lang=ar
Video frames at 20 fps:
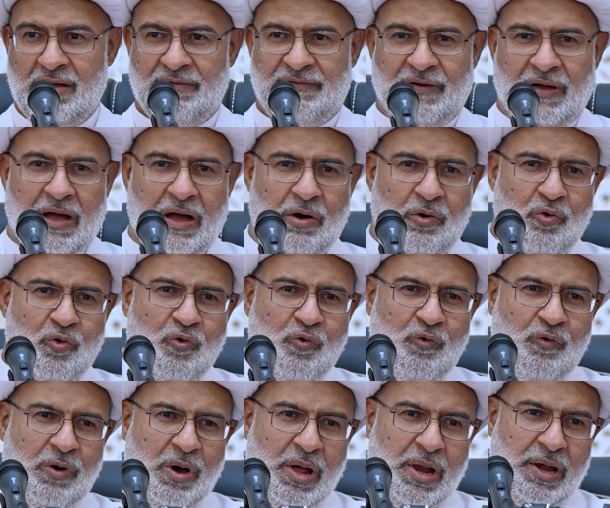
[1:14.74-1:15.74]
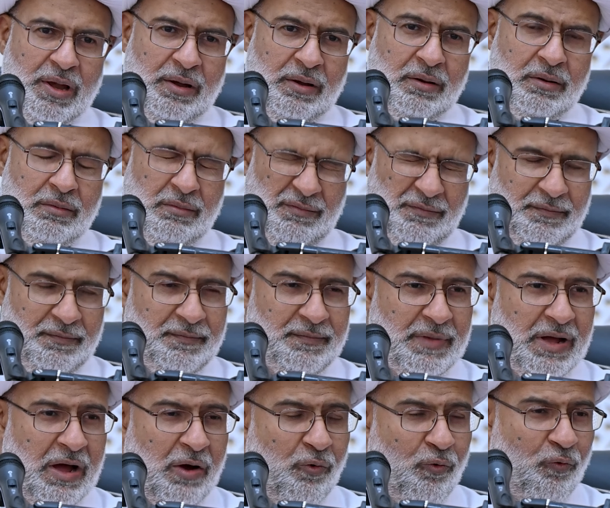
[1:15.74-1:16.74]
فاول
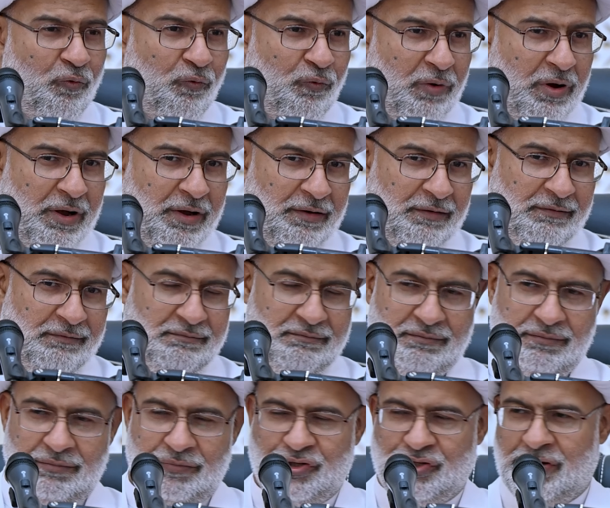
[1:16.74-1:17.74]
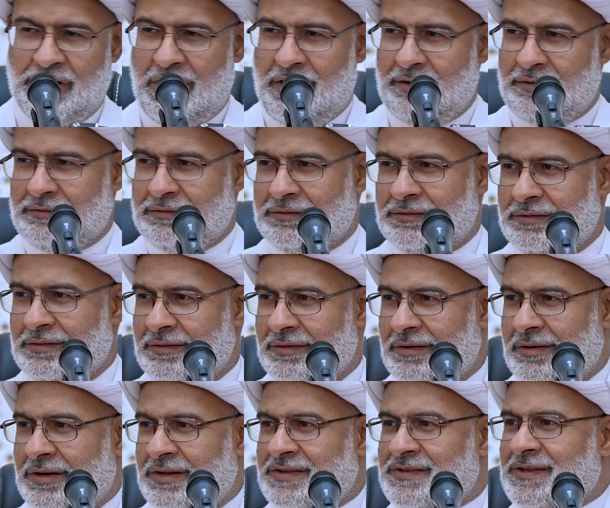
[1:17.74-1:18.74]
اول شرط
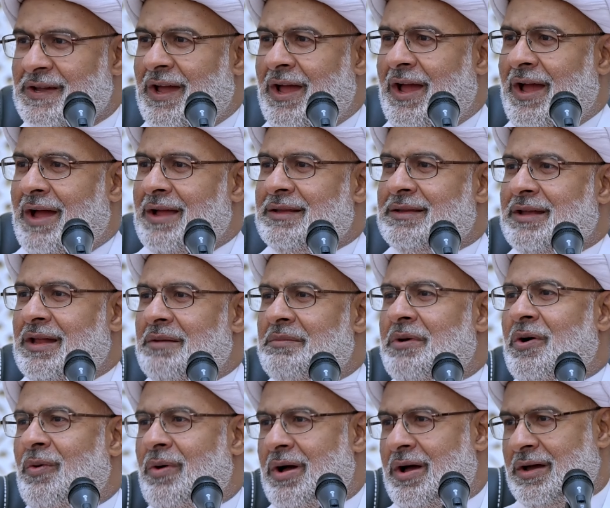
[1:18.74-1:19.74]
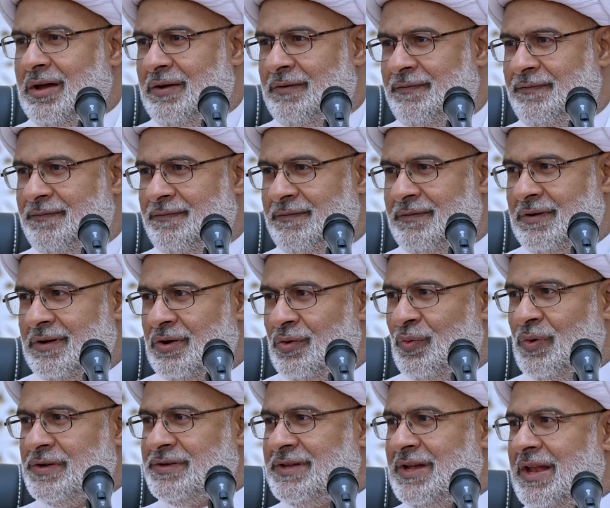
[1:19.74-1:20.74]
لصحه المواقف
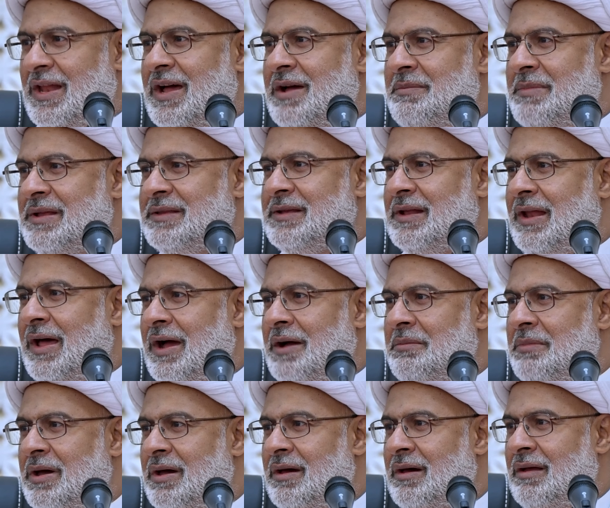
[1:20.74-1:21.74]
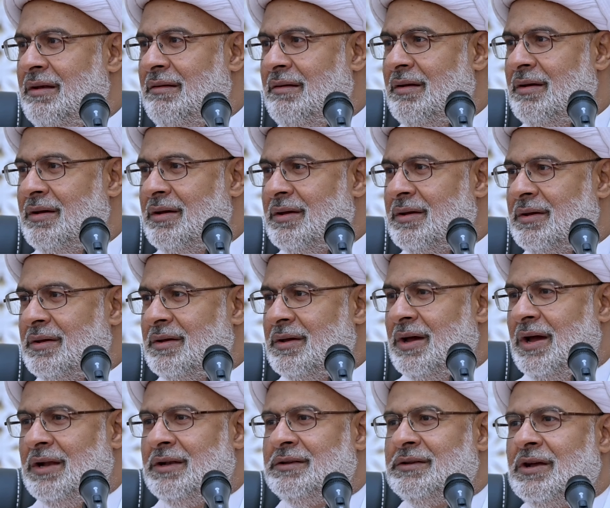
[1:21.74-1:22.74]
وسلامه العمل
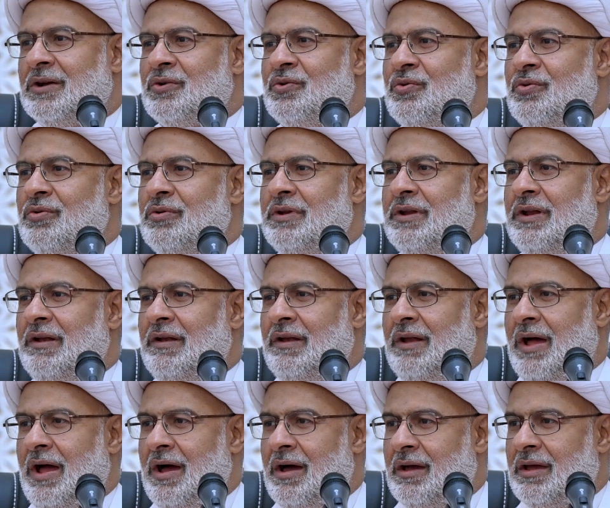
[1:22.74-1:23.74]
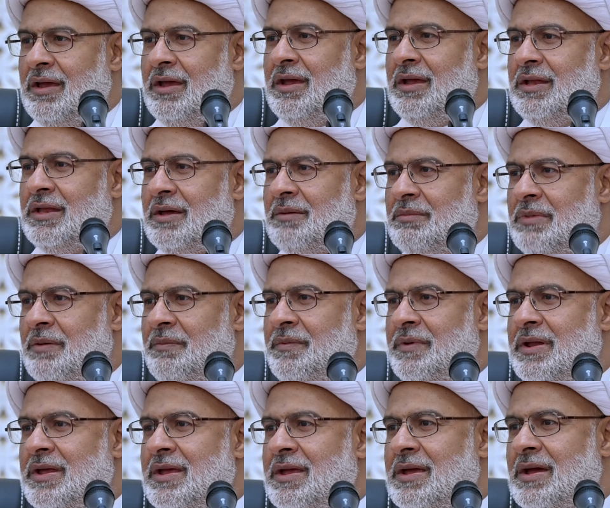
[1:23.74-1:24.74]
ان تكون العقيده
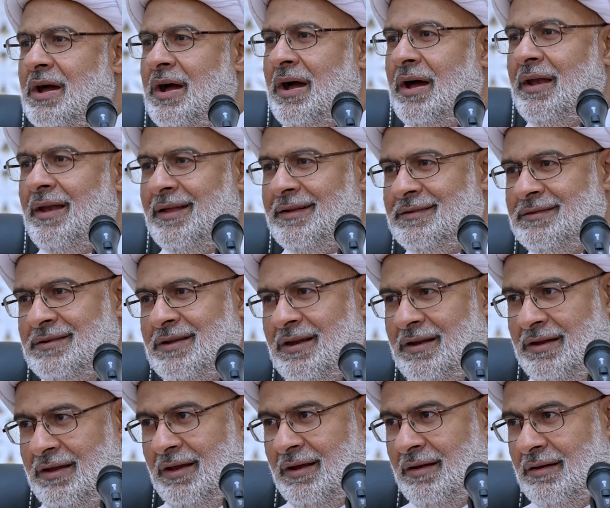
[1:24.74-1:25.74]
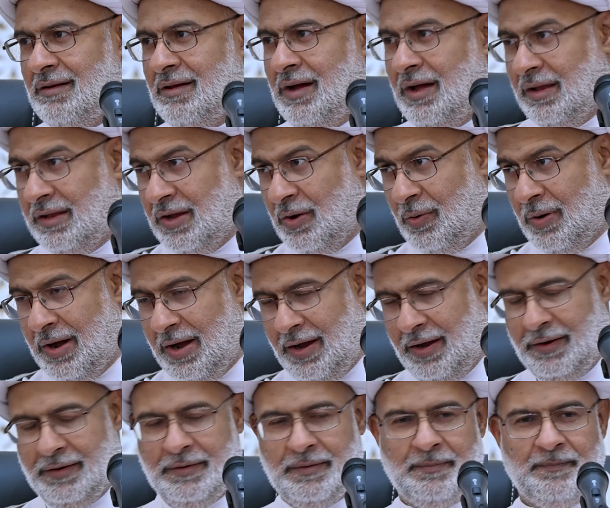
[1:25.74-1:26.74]
مبنيه على الدليل هذا
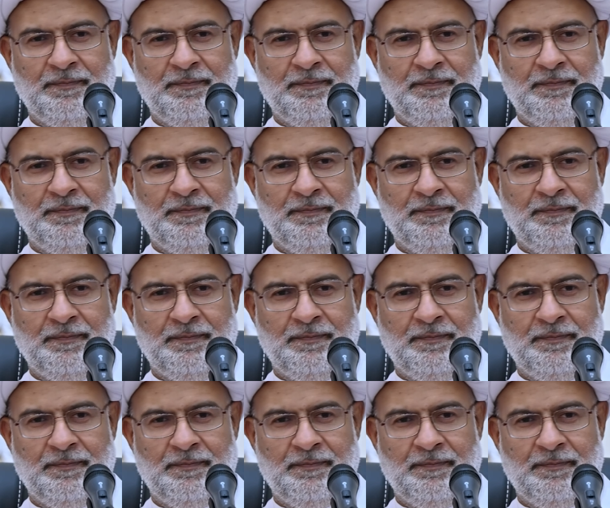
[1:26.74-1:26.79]
واحد